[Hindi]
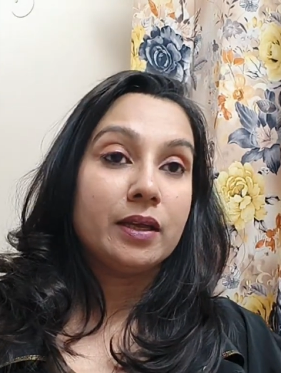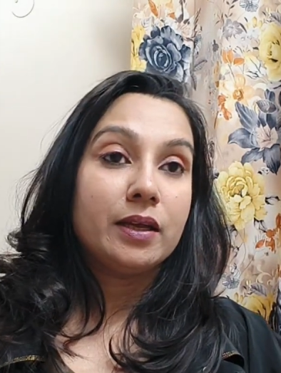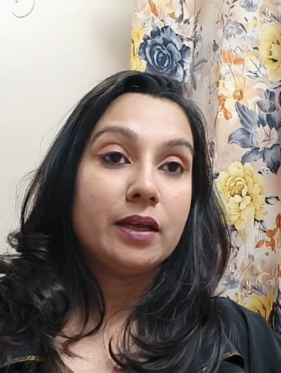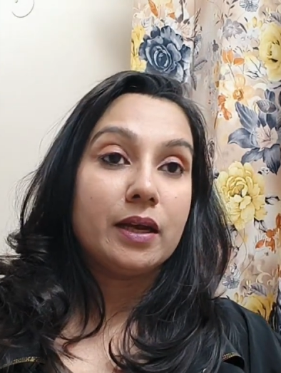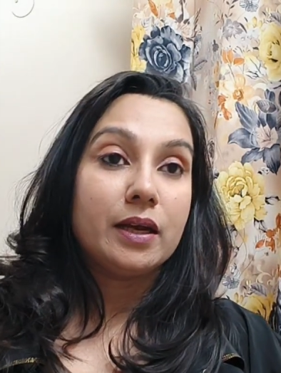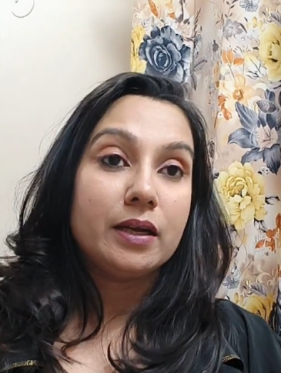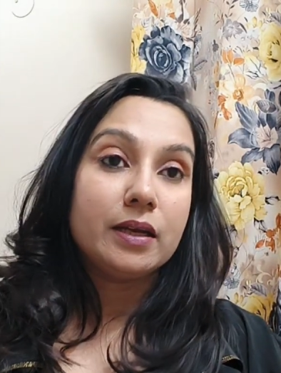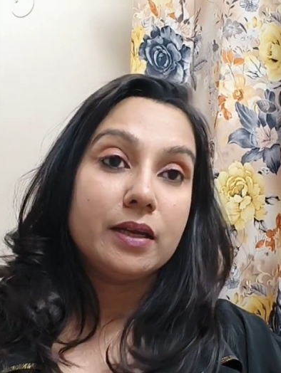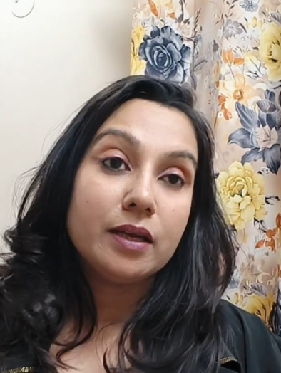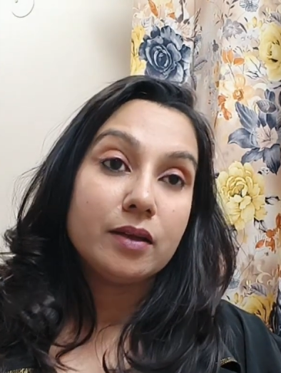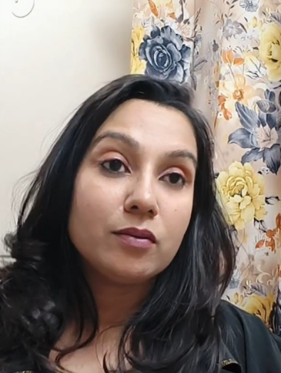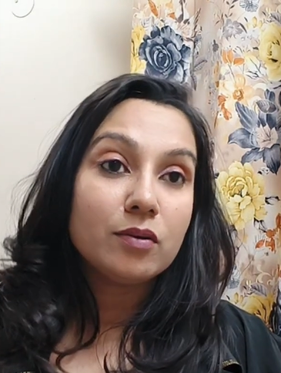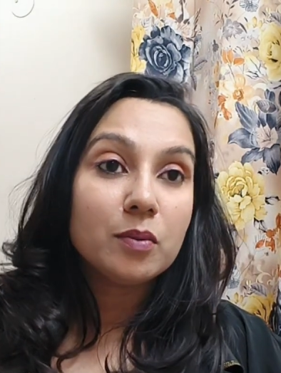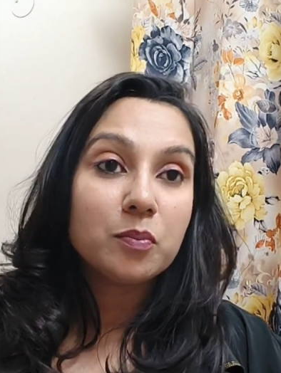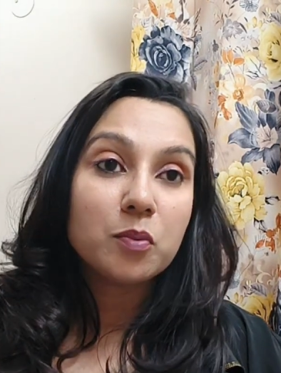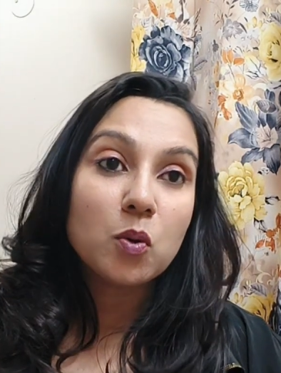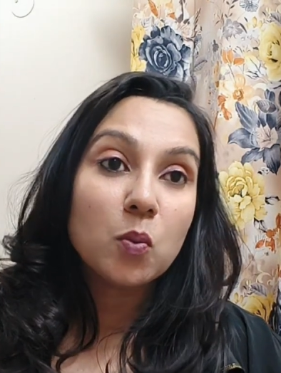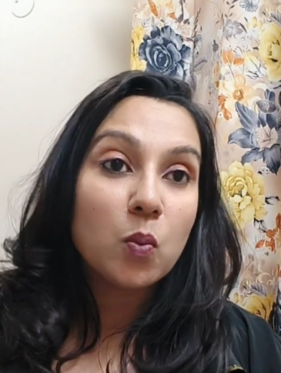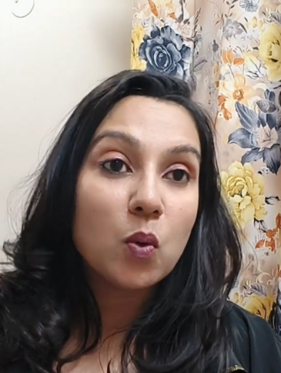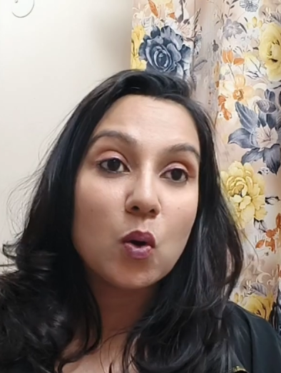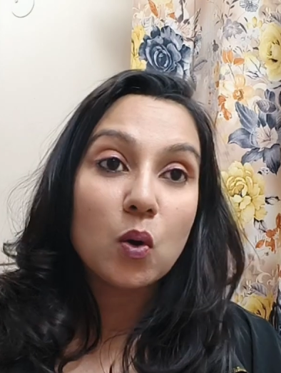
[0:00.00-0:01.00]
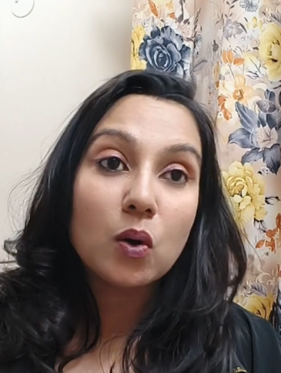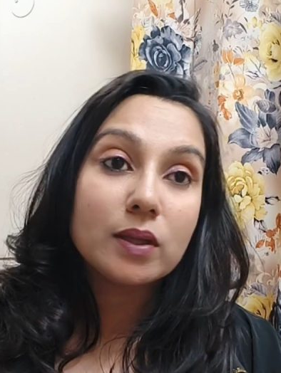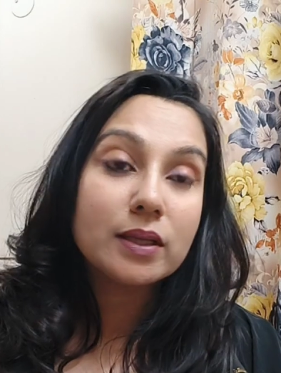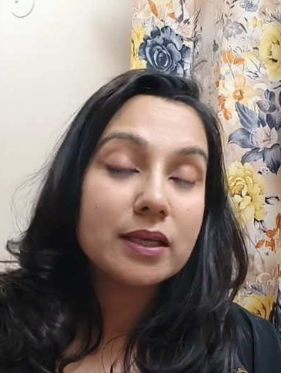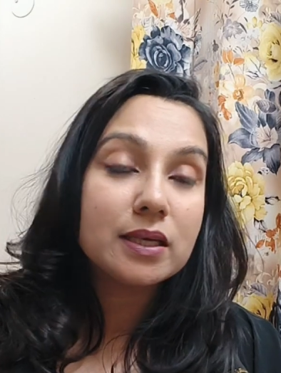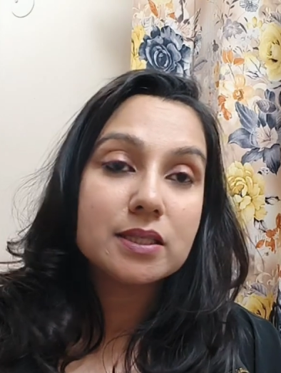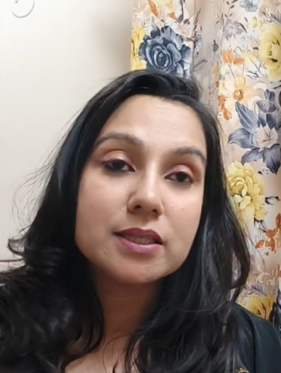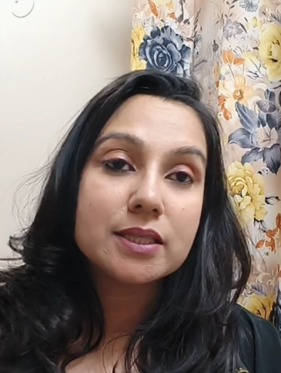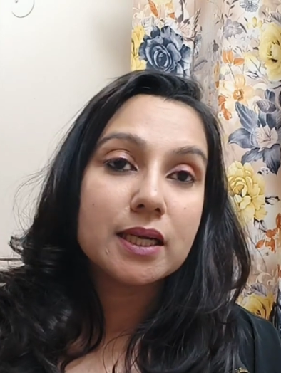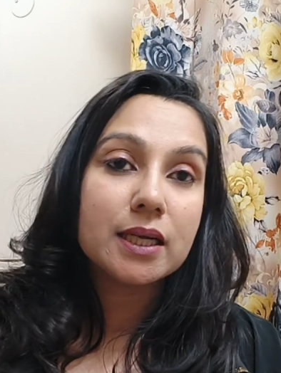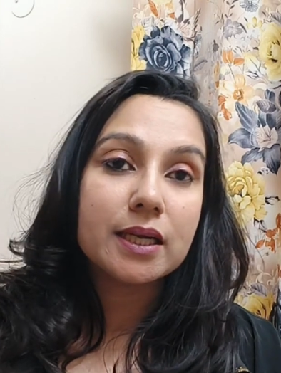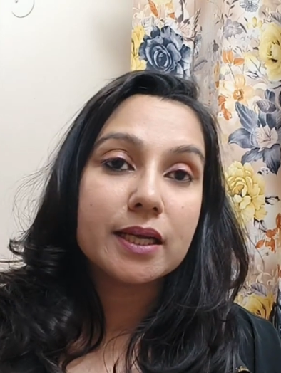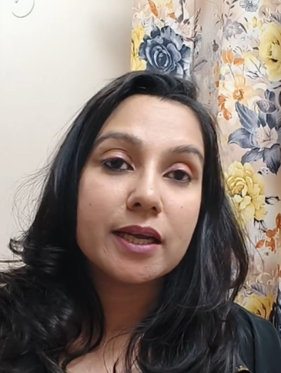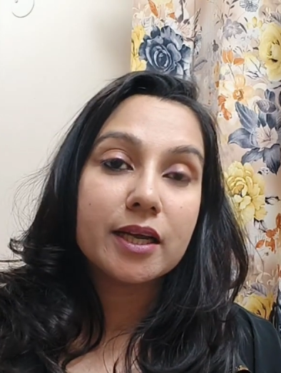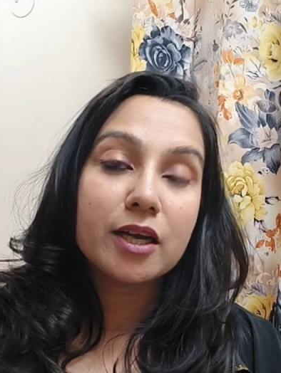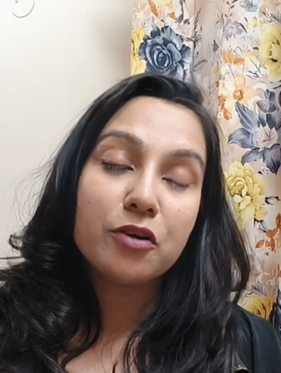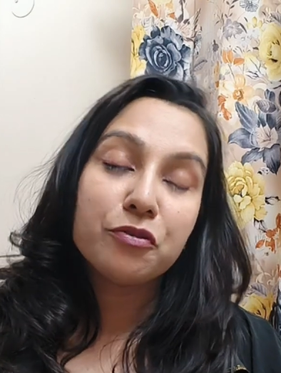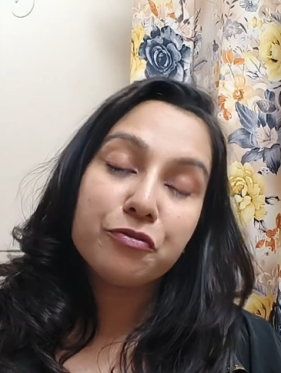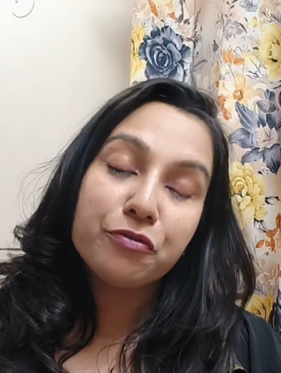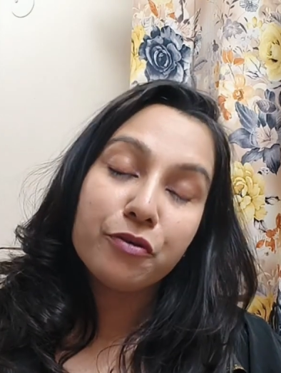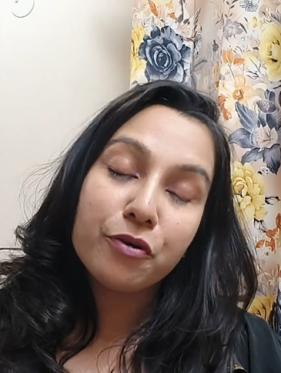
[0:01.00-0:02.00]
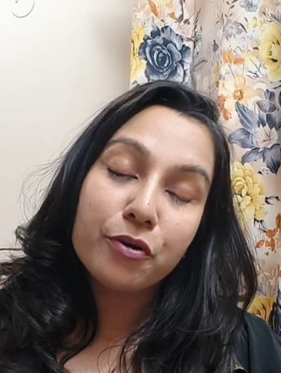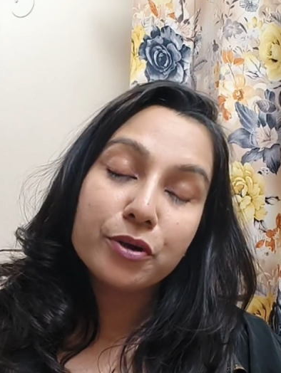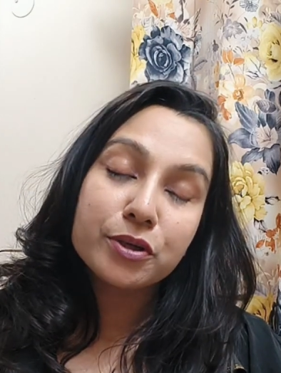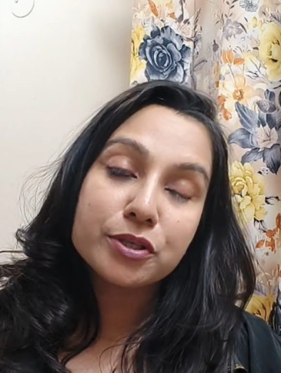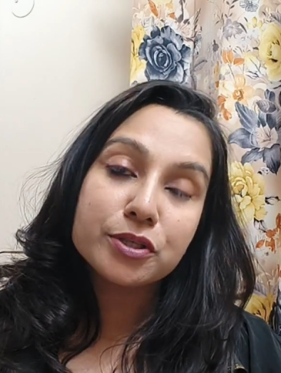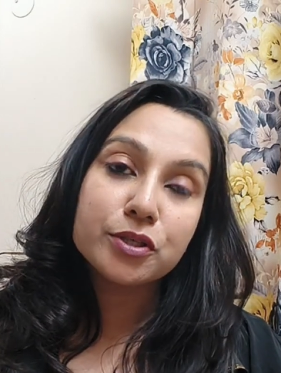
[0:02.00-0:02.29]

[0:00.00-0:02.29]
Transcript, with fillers: एंड ये तो आपको बहुत ही अच्छा लगेगा फॉर